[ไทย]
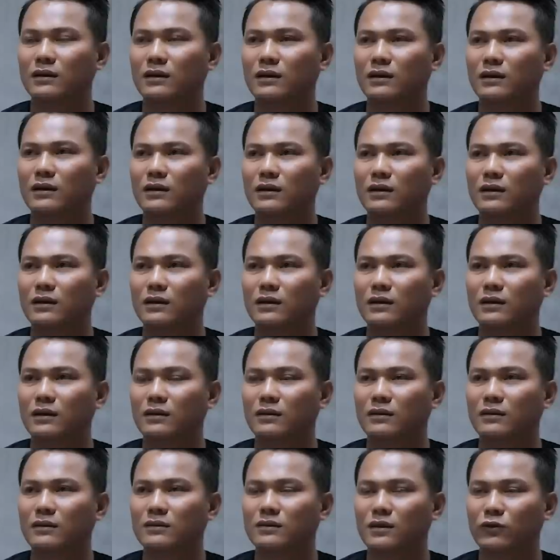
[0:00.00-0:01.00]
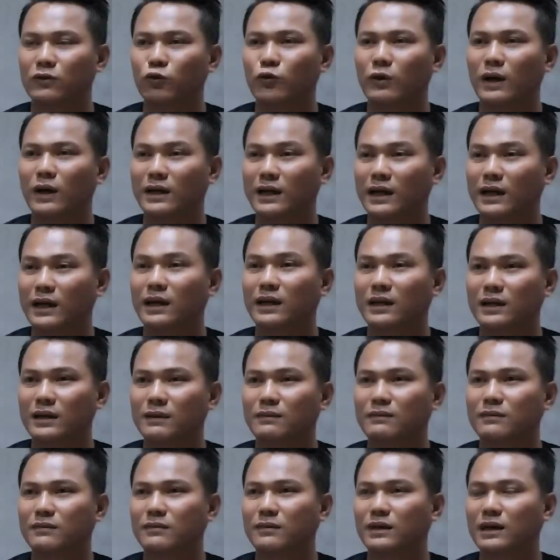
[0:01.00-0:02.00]
ที่สตูกันอีกครั้ง
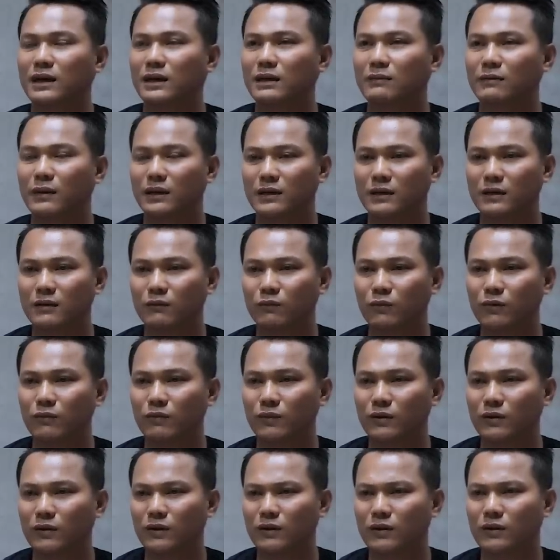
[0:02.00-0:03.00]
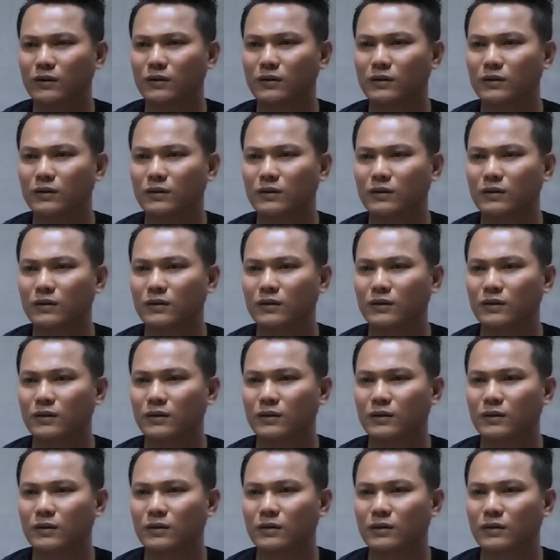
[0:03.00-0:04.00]
นะครับ มามาถึงปุ๊บก็
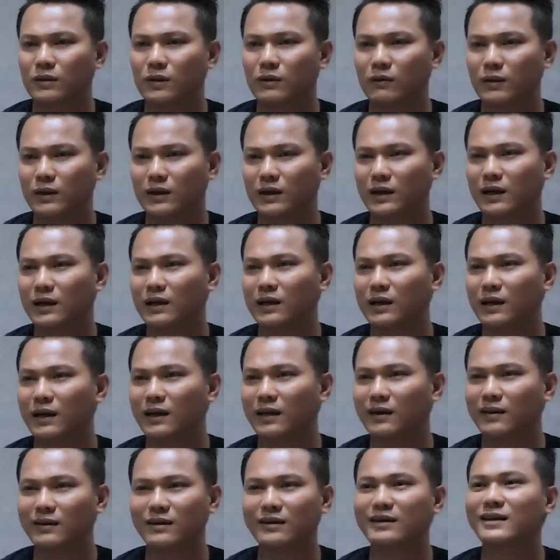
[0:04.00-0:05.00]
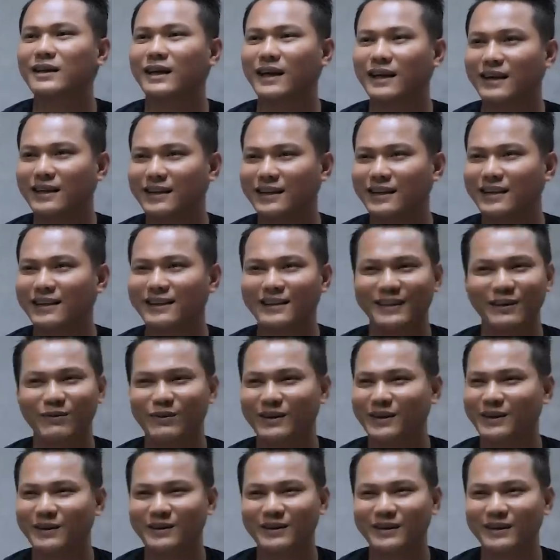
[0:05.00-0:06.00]
นึกว่าจะได้แข่งแข่งเลย แต่
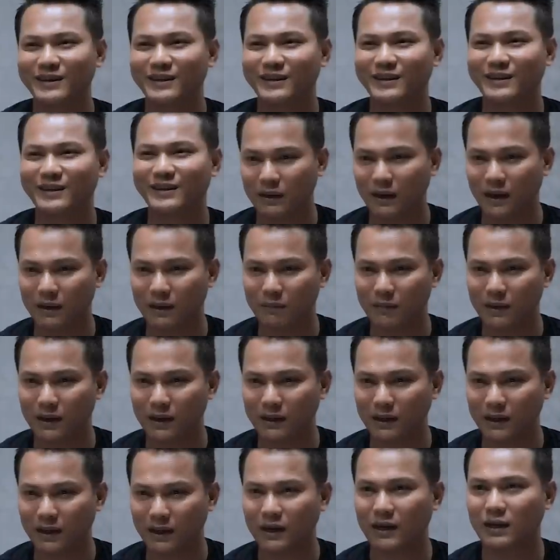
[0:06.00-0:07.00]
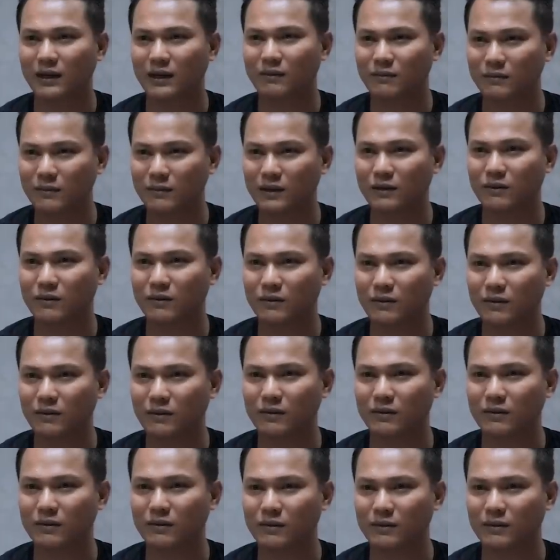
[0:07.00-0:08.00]
วันนั้นคือการมาแต่ละครั้งมันก็
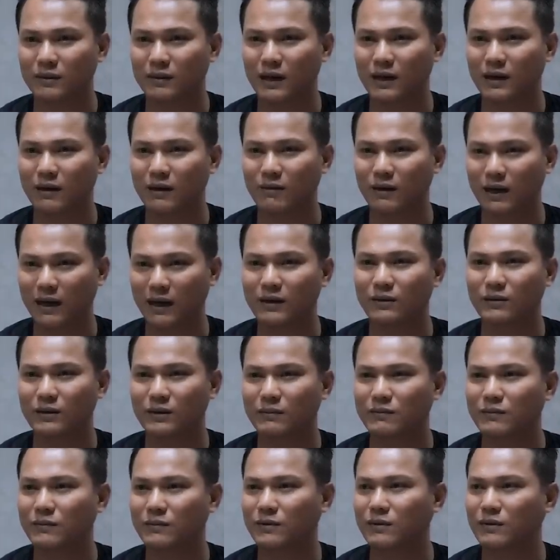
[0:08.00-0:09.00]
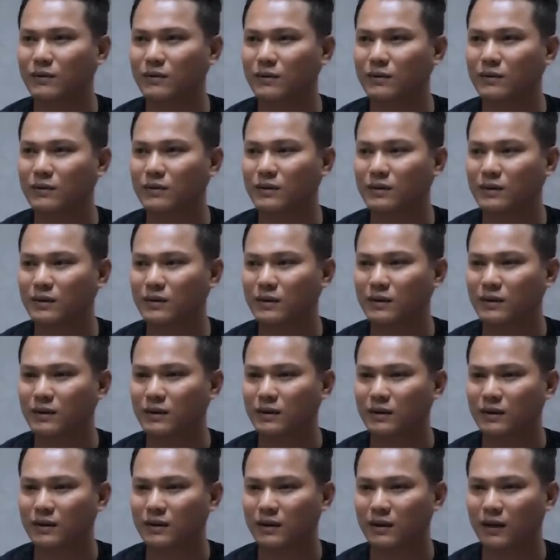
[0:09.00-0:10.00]
หนักเอากันอยู่ครับก็
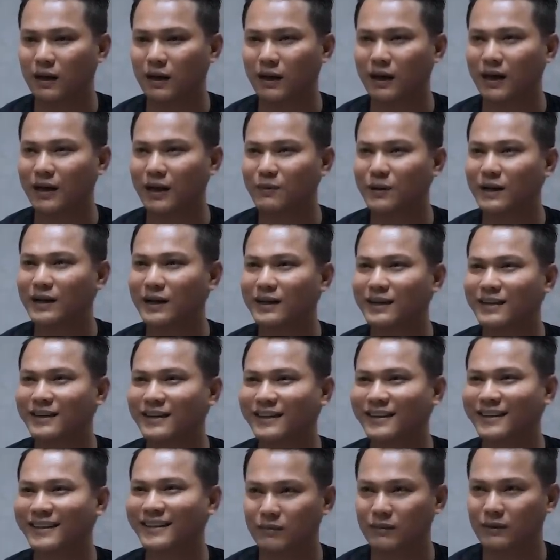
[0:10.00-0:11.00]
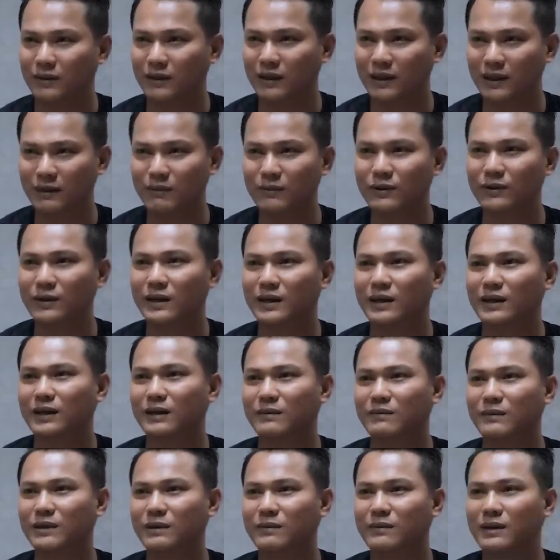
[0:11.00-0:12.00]
หลากหลายพันยืมด้วย
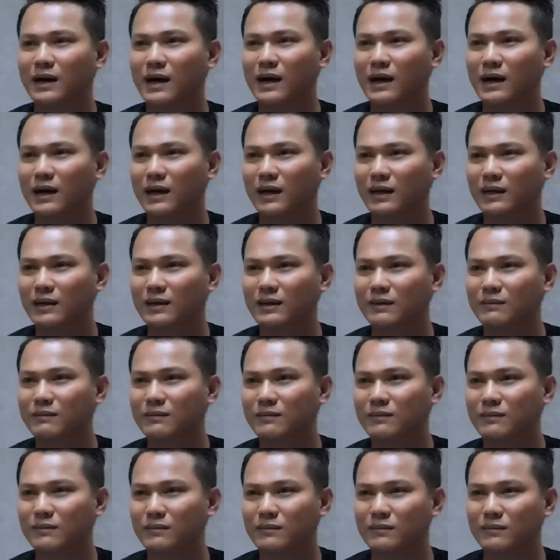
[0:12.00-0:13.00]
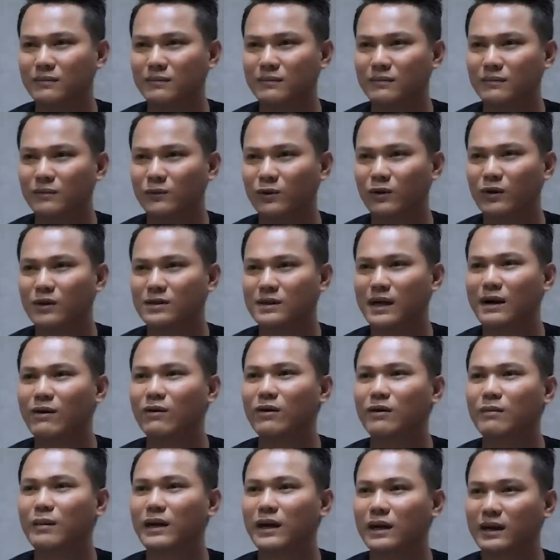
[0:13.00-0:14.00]
ครับยืมหน้ายืมน้องสา
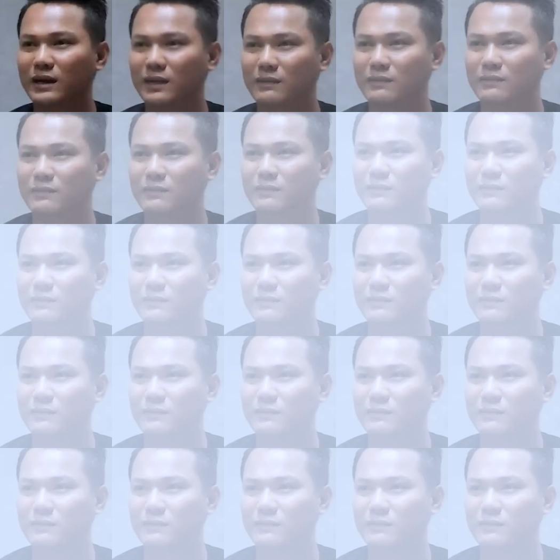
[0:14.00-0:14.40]
วของแม่นะครับ